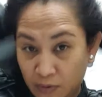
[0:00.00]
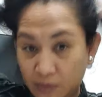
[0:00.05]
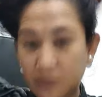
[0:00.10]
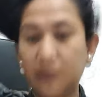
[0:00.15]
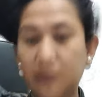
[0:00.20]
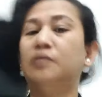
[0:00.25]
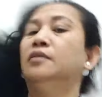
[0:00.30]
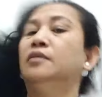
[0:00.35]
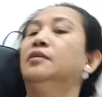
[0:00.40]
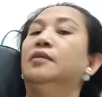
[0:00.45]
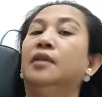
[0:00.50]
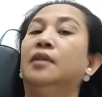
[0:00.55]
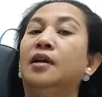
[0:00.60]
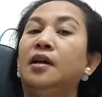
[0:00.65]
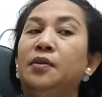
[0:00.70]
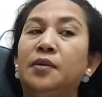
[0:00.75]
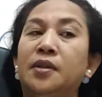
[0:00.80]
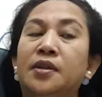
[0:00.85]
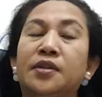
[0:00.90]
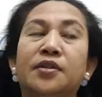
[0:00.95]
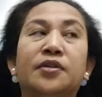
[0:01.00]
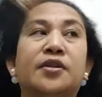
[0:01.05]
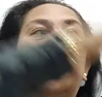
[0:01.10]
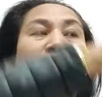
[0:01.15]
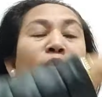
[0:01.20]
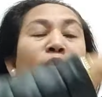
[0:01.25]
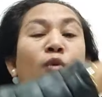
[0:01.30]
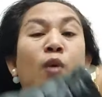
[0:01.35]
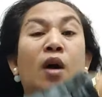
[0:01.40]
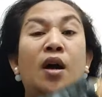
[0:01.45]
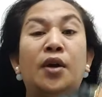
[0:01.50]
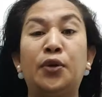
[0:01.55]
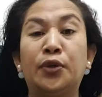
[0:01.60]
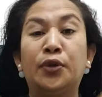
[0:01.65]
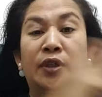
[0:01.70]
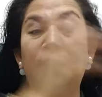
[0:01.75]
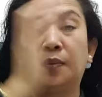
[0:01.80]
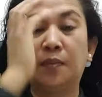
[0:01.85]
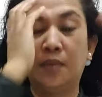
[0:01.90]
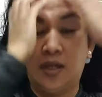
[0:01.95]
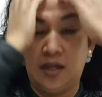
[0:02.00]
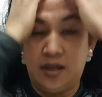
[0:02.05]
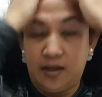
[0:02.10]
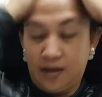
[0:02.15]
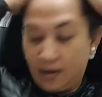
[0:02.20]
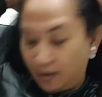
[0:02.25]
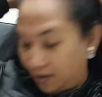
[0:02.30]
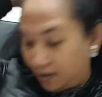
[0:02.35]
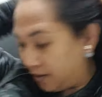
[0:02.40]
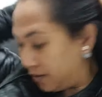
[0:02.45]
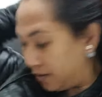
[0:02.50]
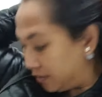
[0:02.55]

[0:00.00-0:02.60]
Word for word: Huh? I will try to iron my hair.